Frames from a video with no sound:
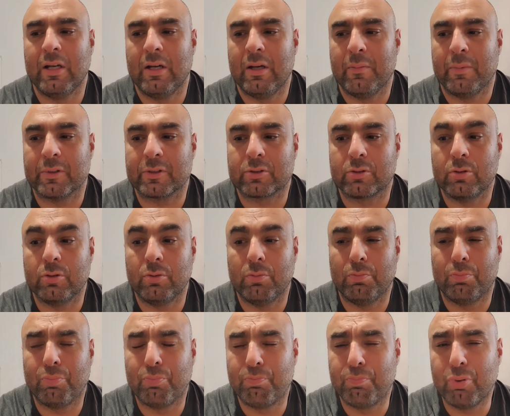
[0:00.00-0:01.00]
parce que
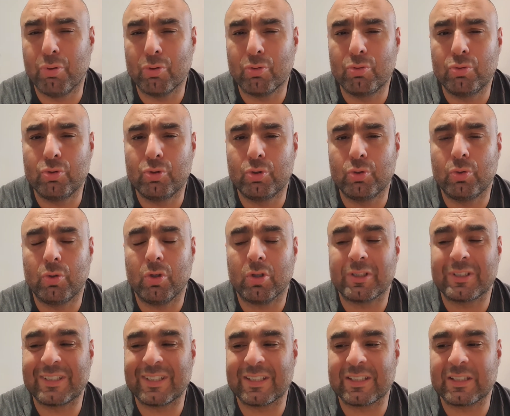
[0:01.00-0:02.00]
beaucoup de joueurs,
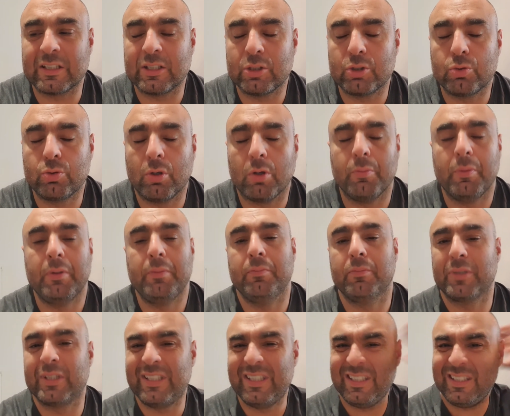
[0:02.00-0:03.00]
certains joueurs même
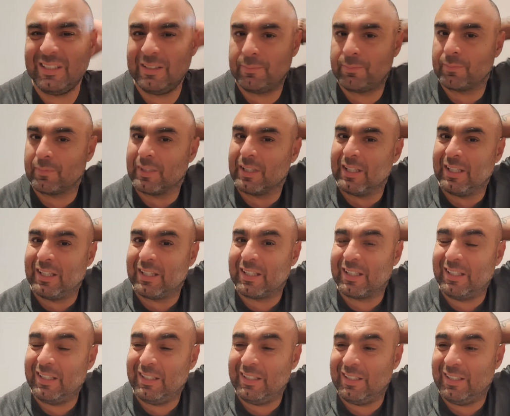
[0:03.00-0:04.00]
qui,
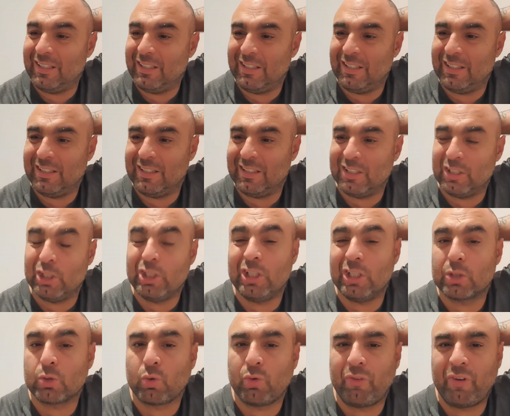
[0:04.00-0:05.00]
qui je
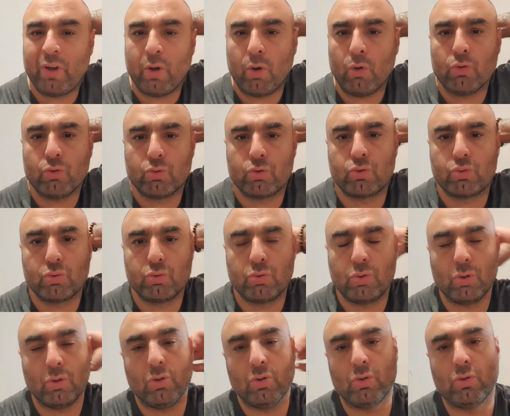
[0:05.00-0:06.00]
trouvé en dessous
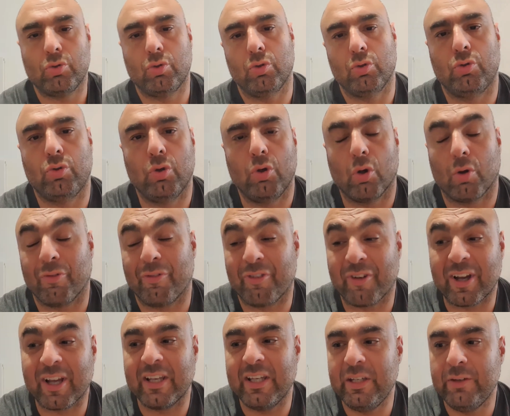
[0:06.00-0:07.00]
de, leur
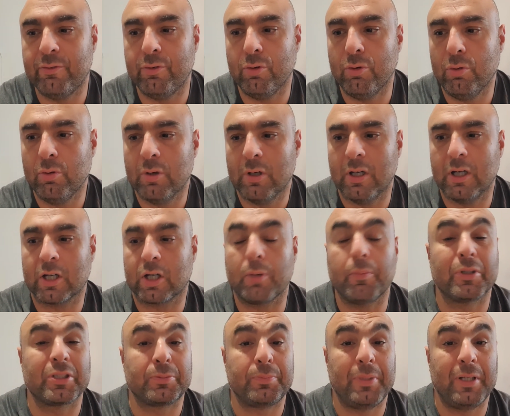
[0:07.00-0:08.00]
vrai niveau, hein, comme
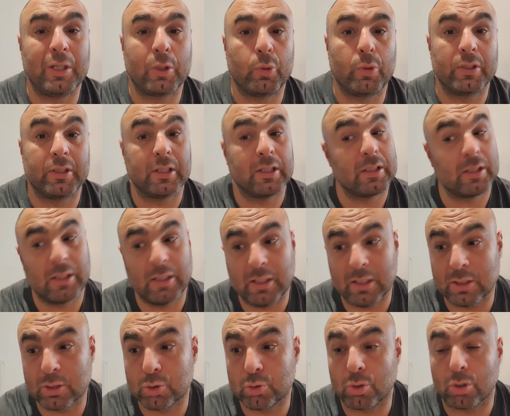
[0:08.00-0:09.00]
Aspilicueta qui est
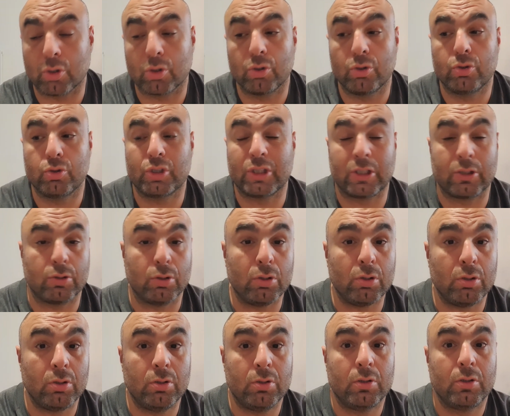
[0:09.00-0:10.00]
un joueur que
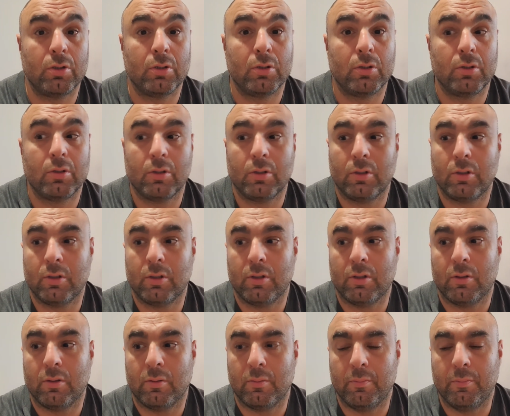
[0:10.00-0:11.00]
j'adore.
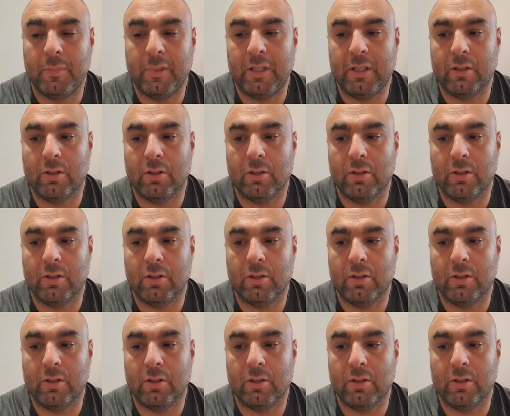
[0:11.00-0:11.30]
Mais